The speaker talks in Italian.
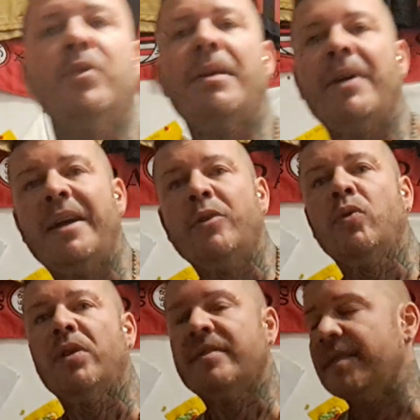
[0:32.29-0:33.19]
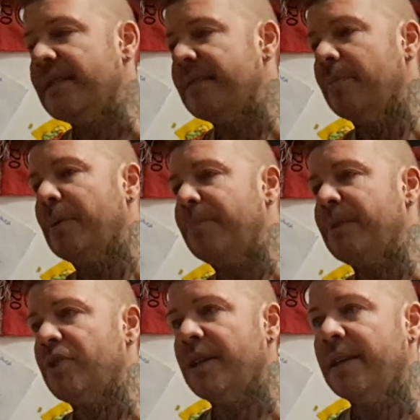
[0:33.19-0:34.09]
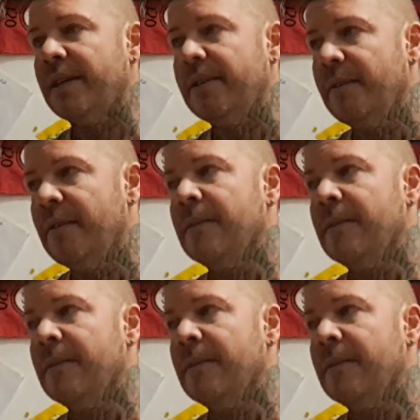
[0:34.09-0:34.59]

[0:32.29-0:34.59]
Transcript: una mano con la Caesar per piacere.